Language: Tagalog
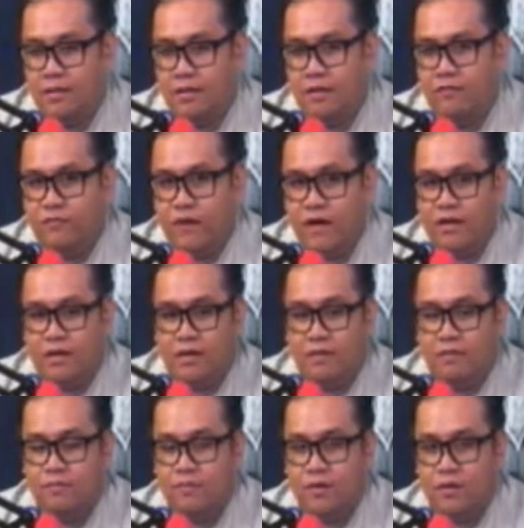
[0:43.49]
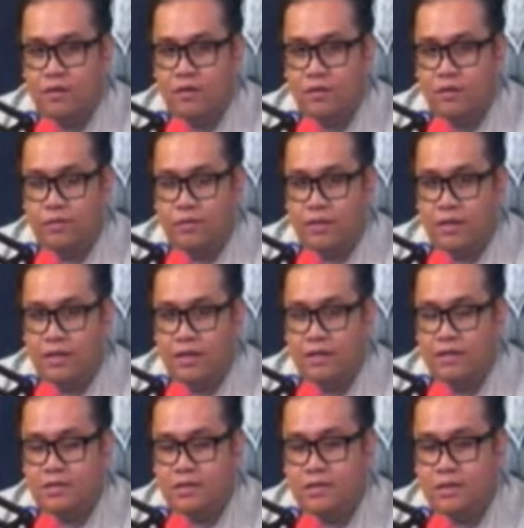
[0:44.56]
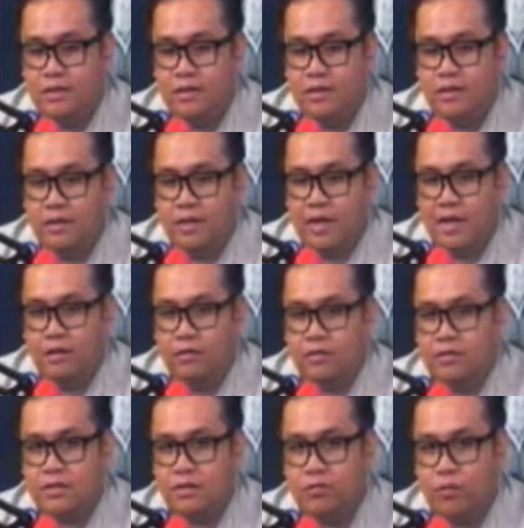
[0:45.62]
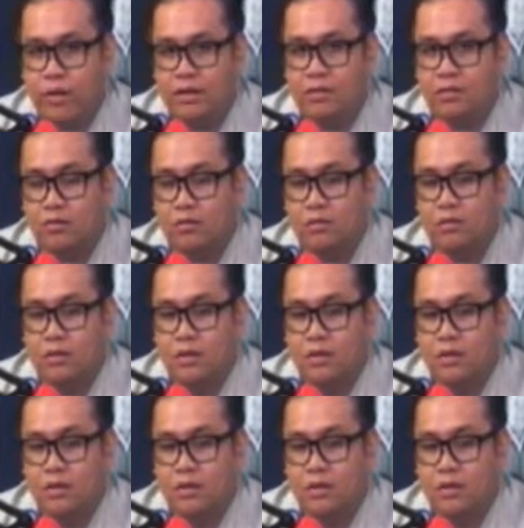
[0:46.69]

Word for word: nag-viral yung video na allegedly eh, ginagawan siya ng kwento